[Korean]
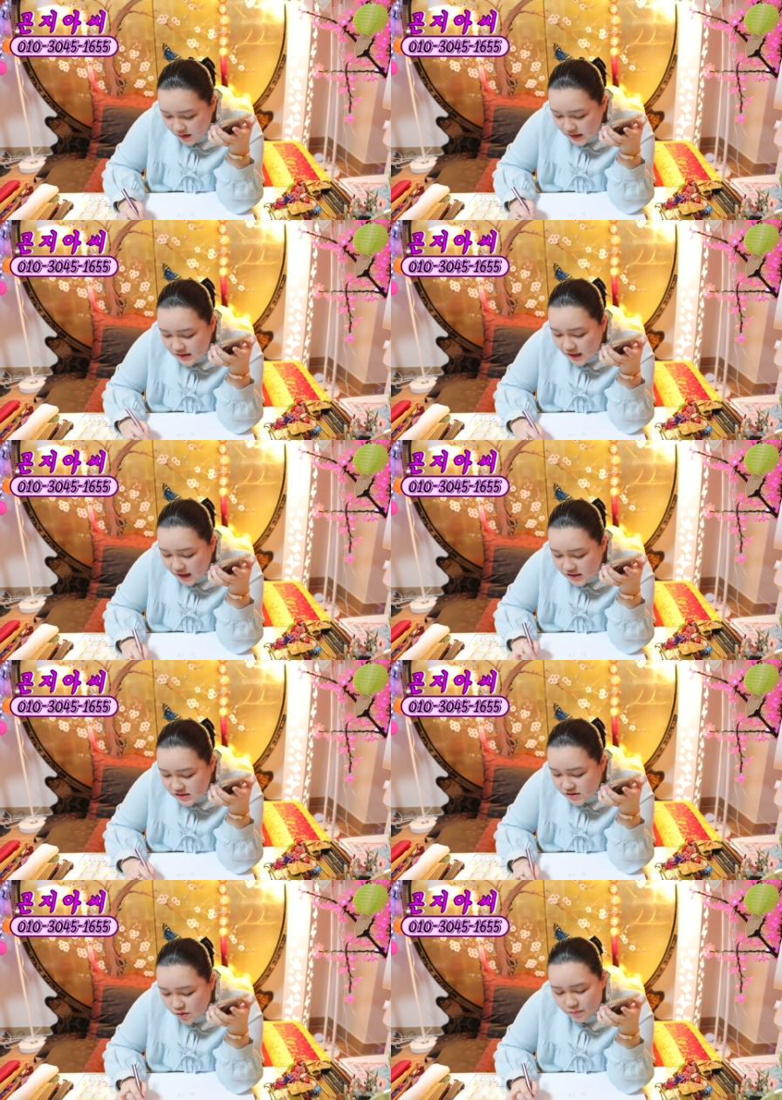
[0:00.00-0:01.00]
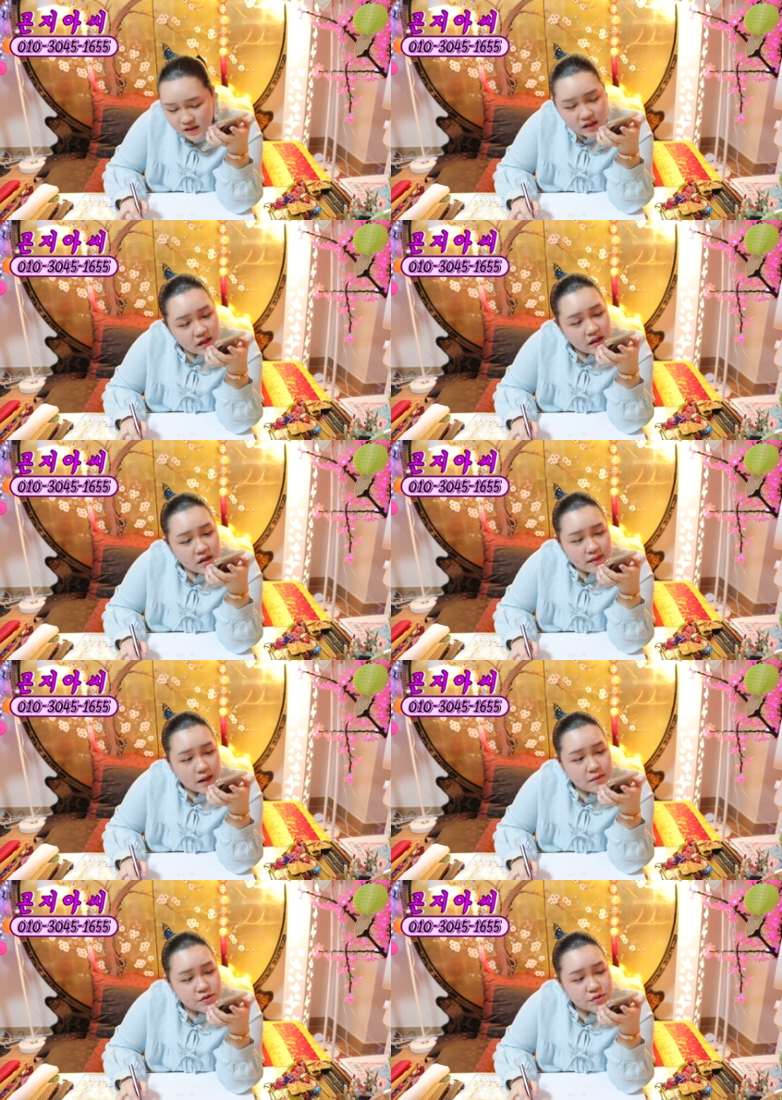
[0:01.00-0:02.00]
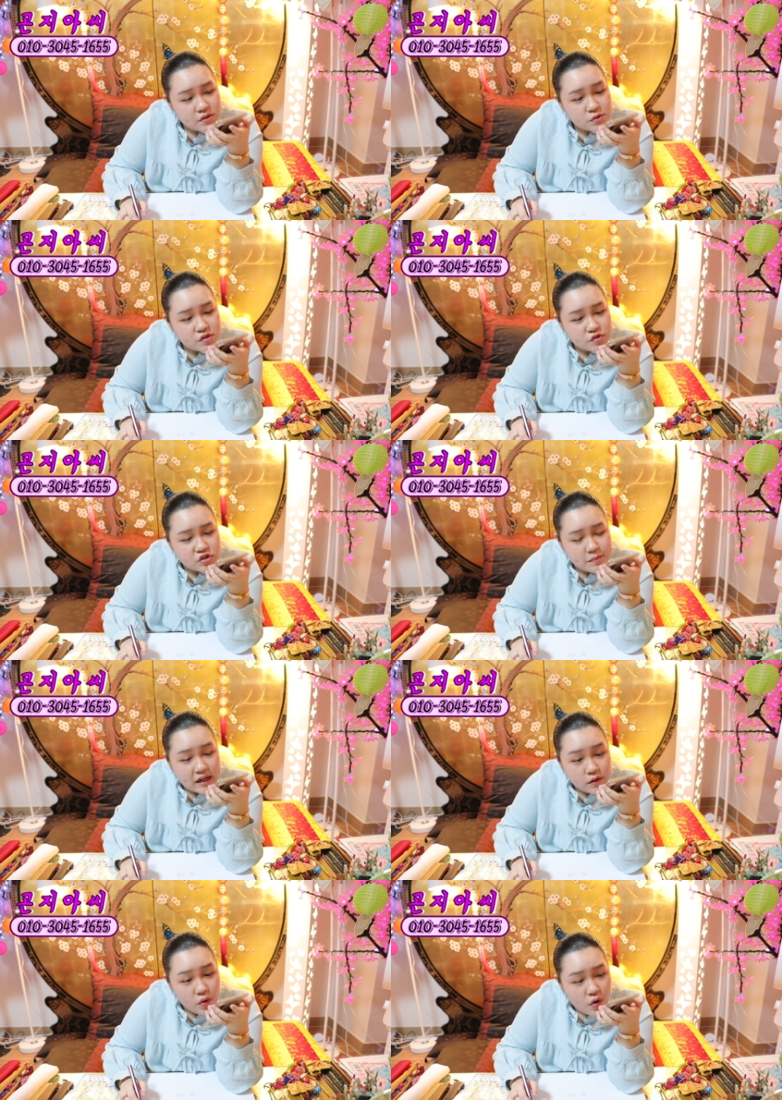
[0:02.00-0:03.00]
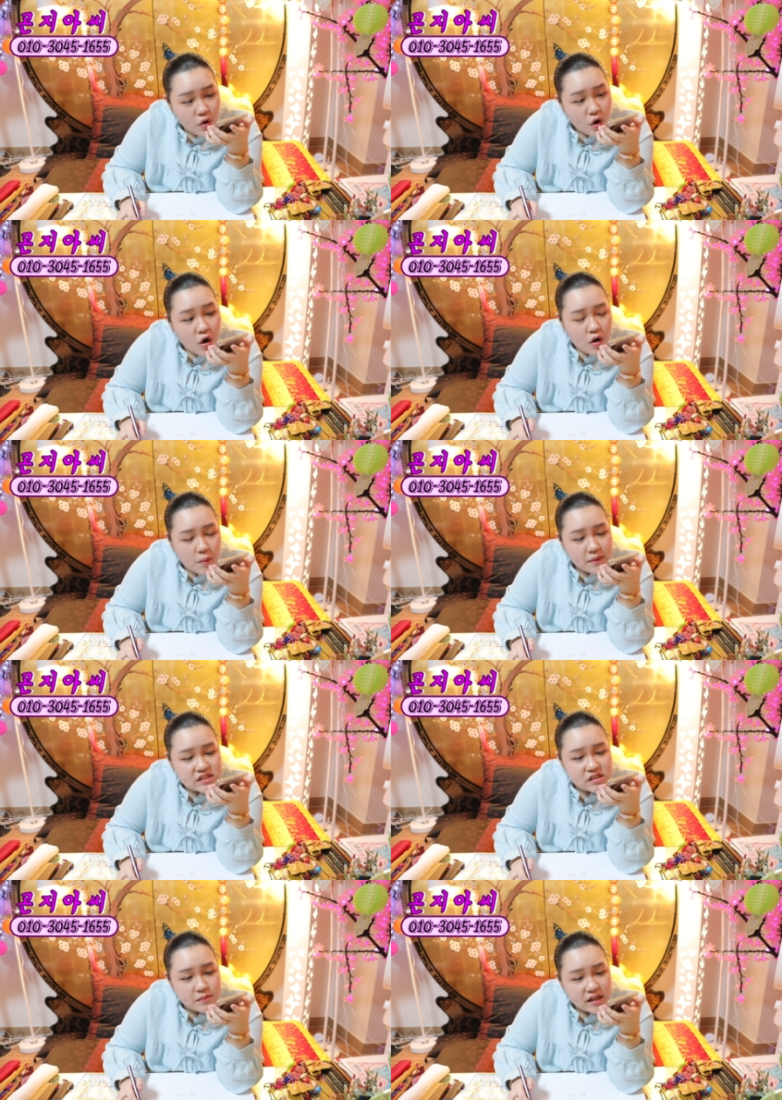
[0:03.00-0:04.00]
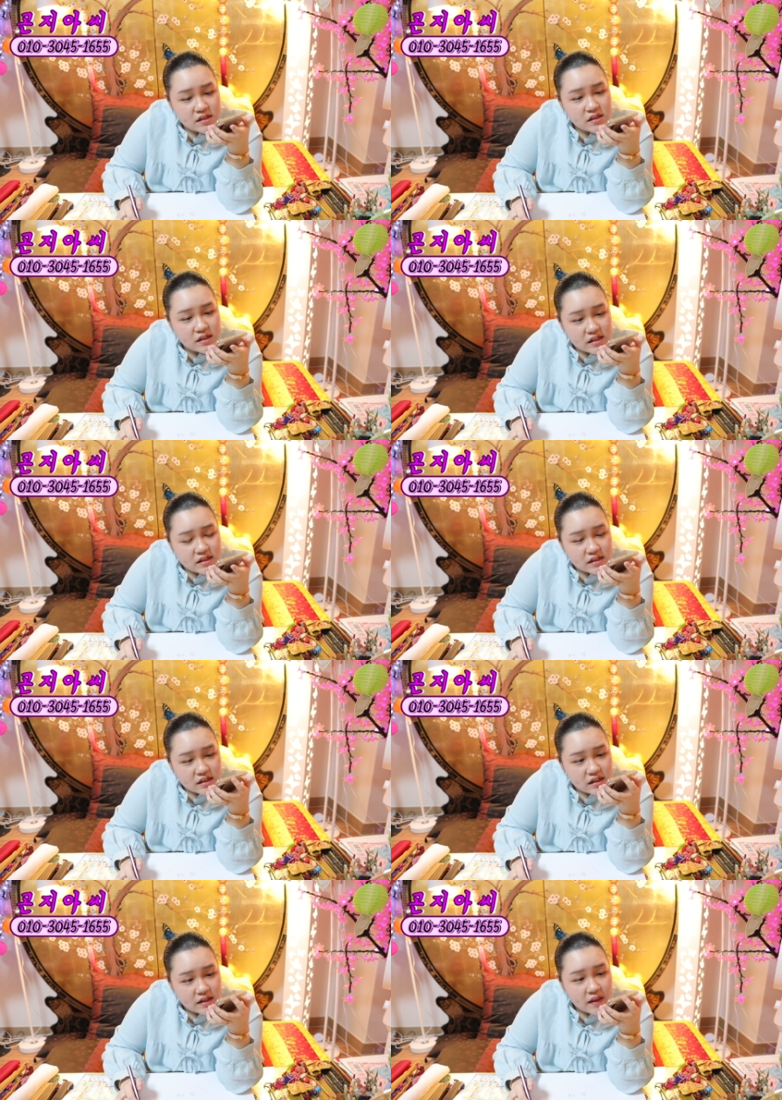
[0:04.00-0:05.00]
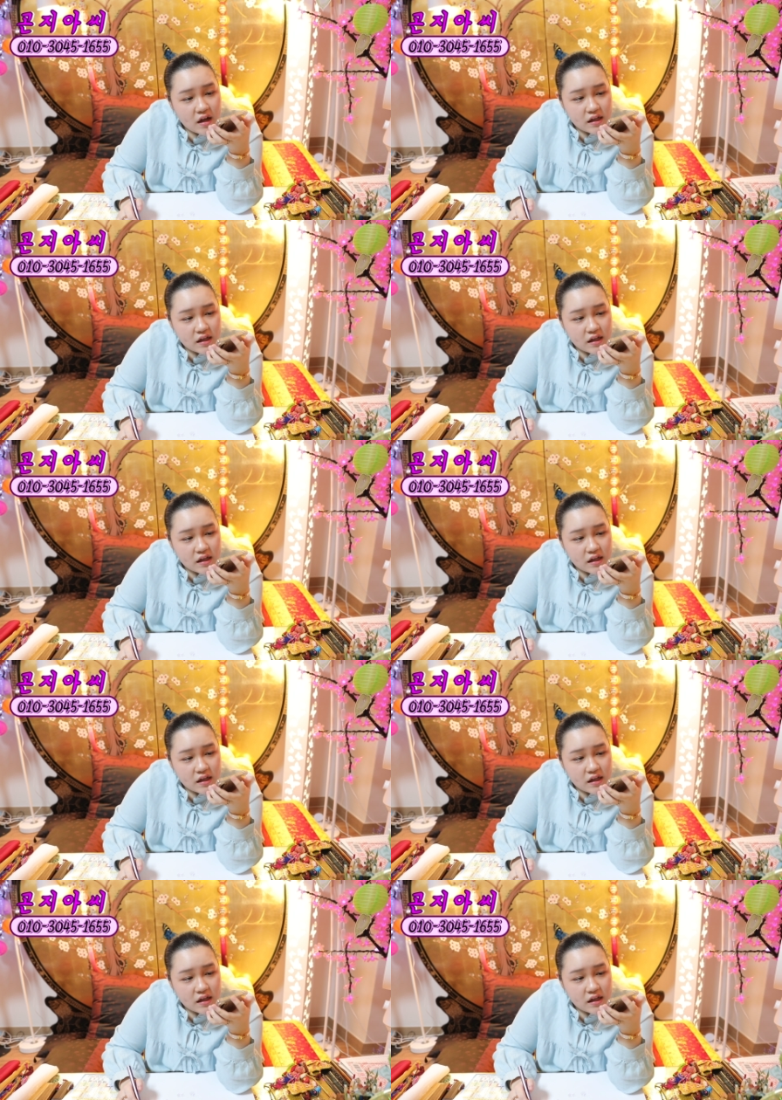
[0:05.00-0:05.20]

이때까지는 엄마 남의 손에 돈 쥐어주지 말고 엄마 지금 하는 일이든